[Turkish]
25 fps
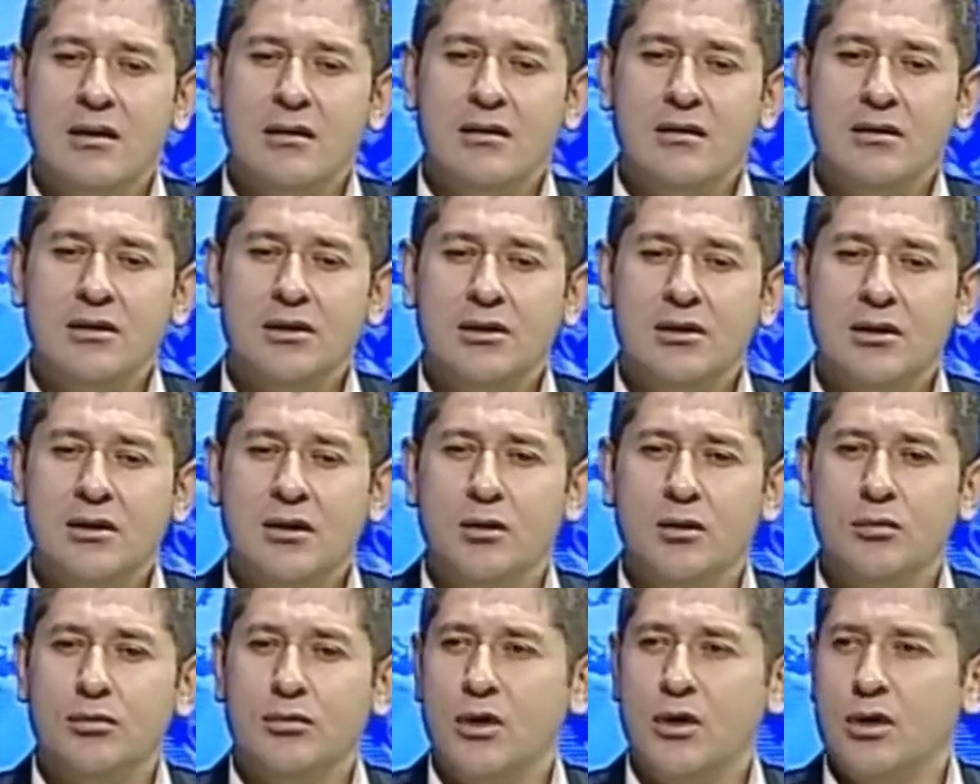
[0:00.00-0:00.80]
E,
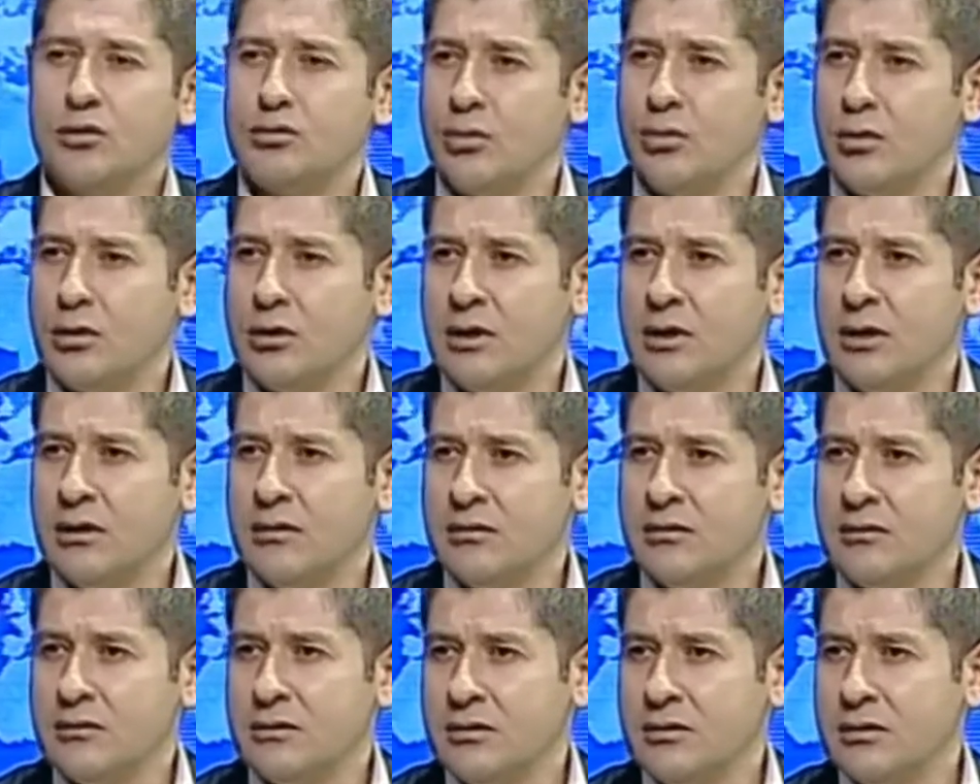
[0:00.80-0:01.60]
inşallah bundan sonra da
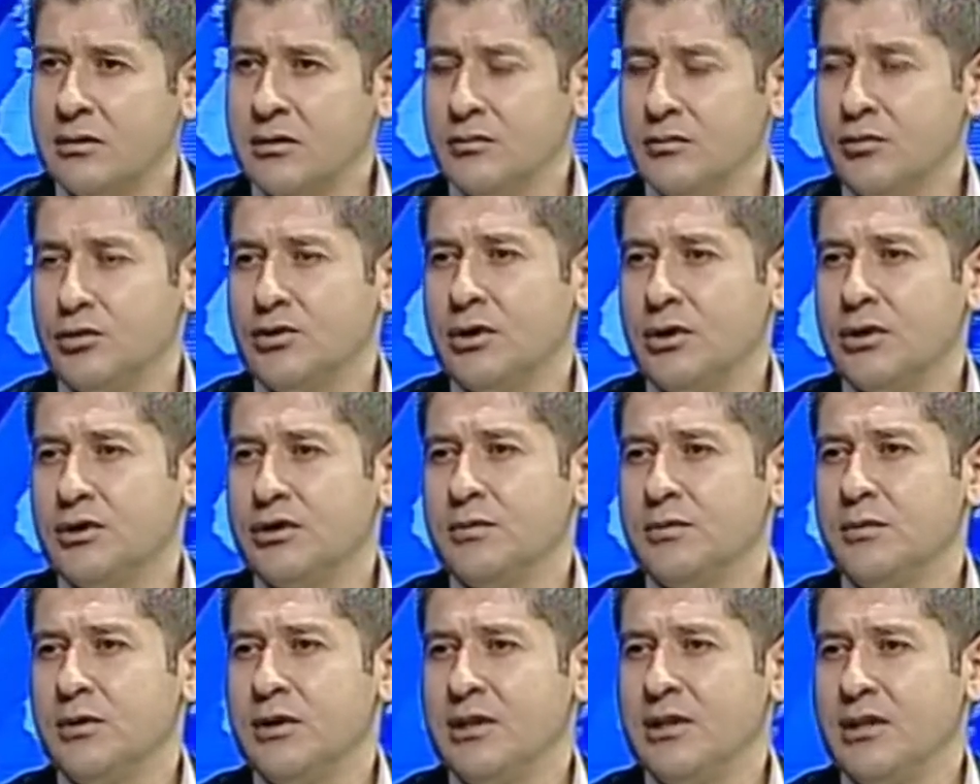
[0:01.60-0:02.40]
e, bu
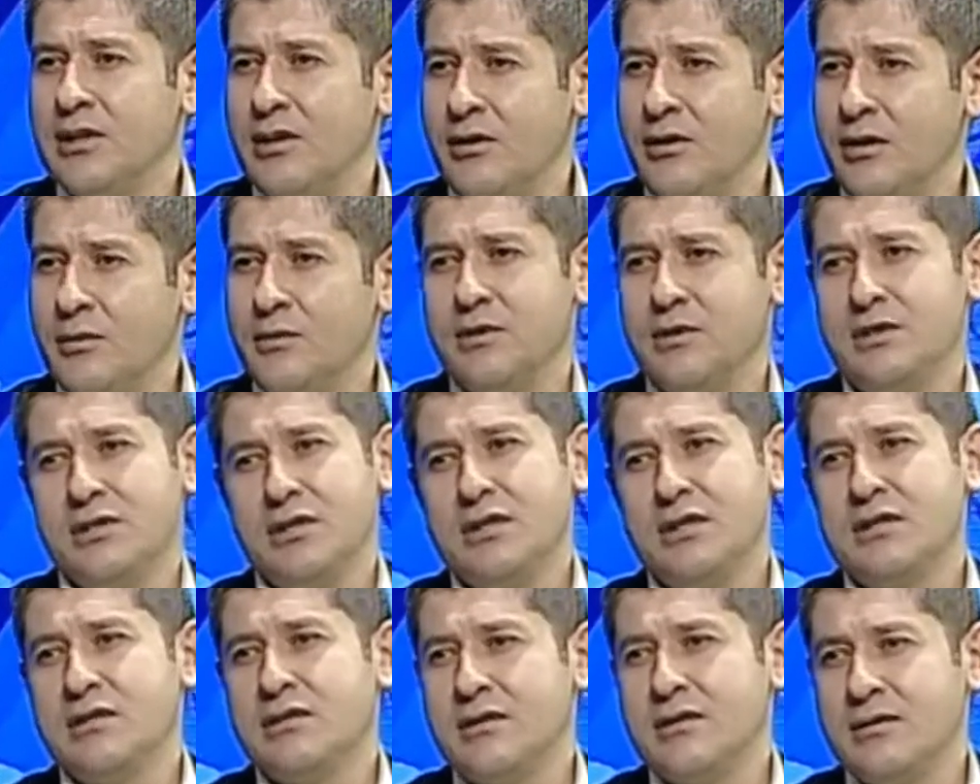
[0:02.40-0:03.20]
çalışmalara devam
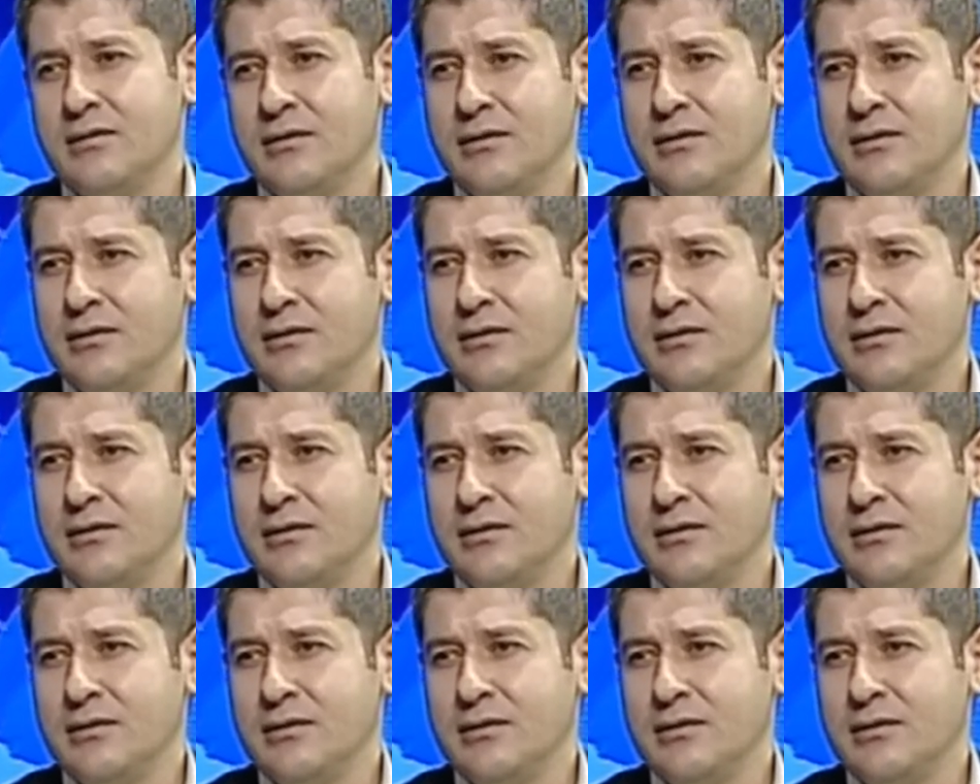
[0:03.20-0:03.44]
edeceğiz